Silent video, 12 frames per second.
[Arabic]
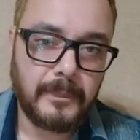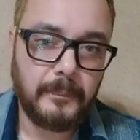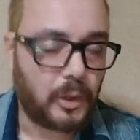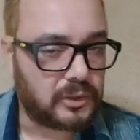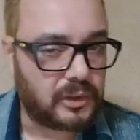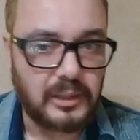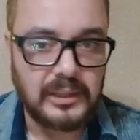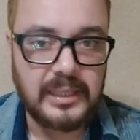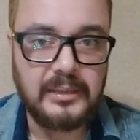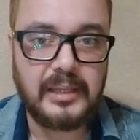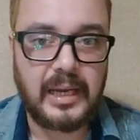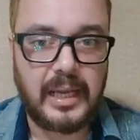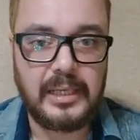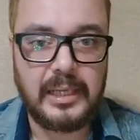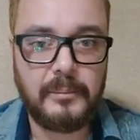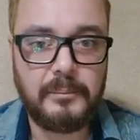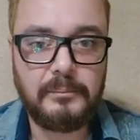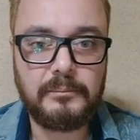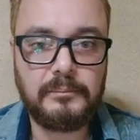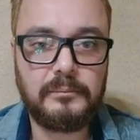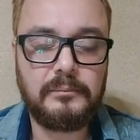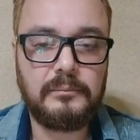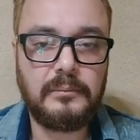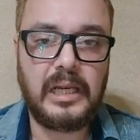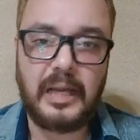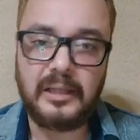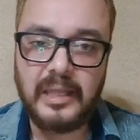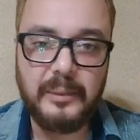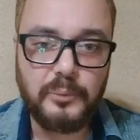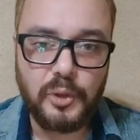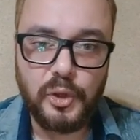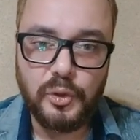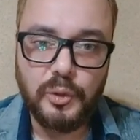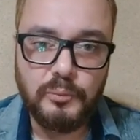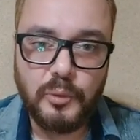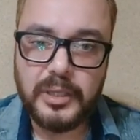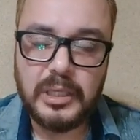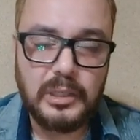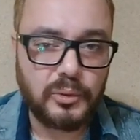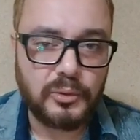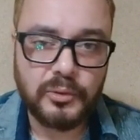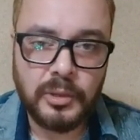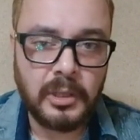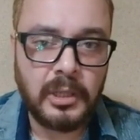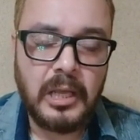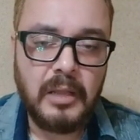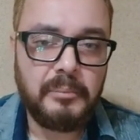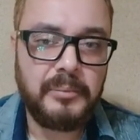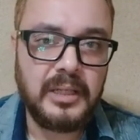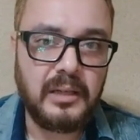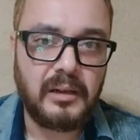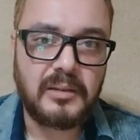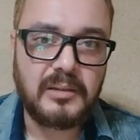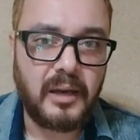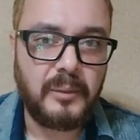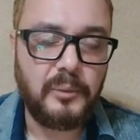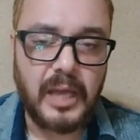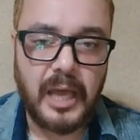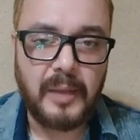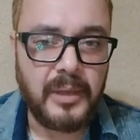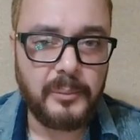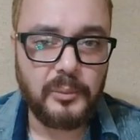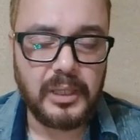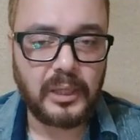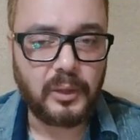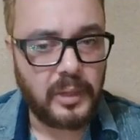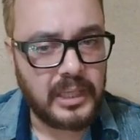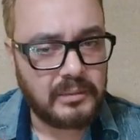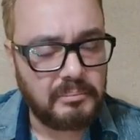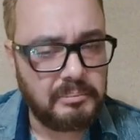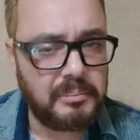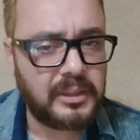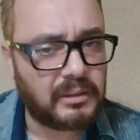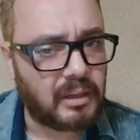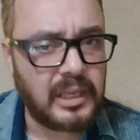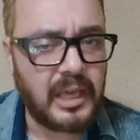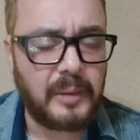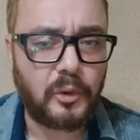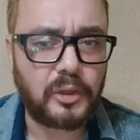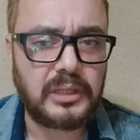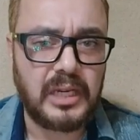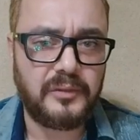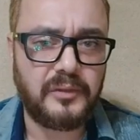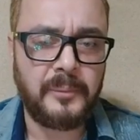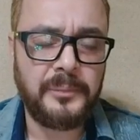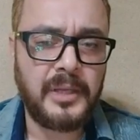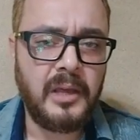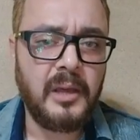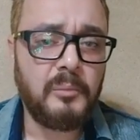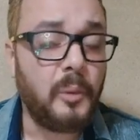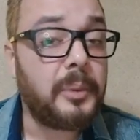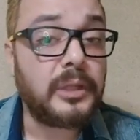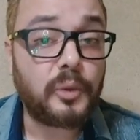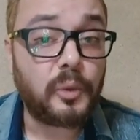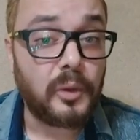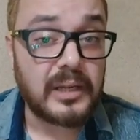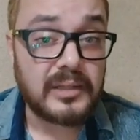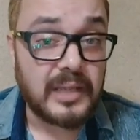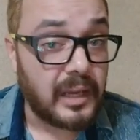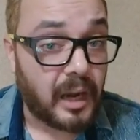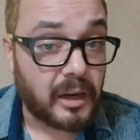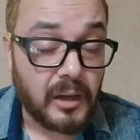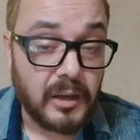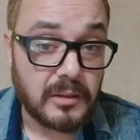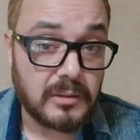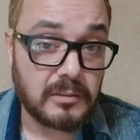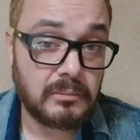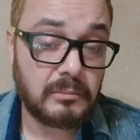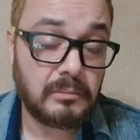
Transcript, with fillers: معترض جدا عليها العتاب واللوم ممكن يكون بين الاصحاب والاحباب والاخوات بطريقه مختلفه ممكن تكون رسائل على الخاص